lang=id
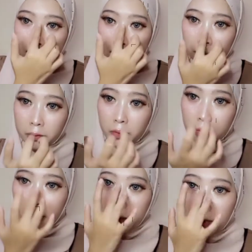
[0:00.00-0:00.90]
Tuh,
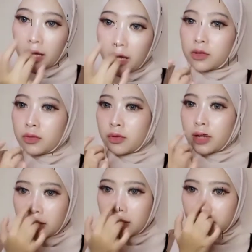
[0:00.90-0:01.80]
tuh kan
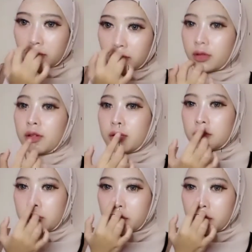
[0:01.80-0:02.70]
tuh,
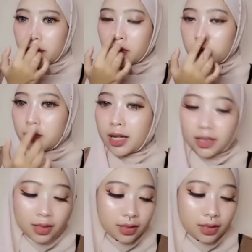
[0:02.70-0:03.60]
super bagus
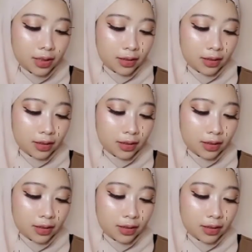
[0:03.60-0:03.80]
banget.